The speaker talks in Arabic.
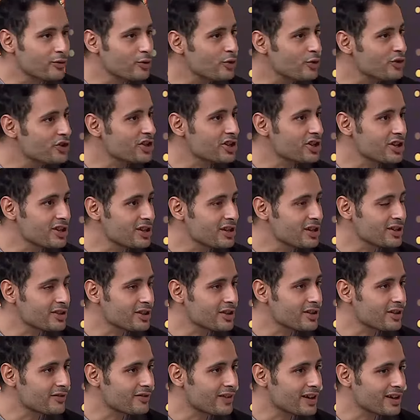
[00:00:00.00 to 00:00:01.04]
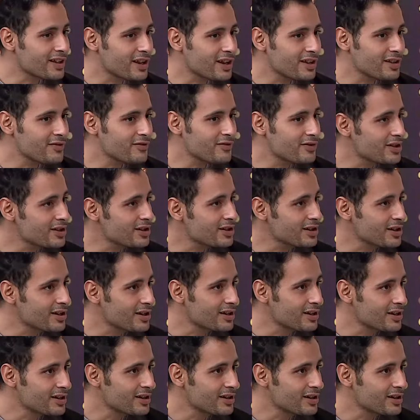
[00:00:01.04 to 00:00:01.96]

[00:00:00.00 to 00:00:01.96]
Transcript: الفلوس الكتير انت دفعتها دي فيها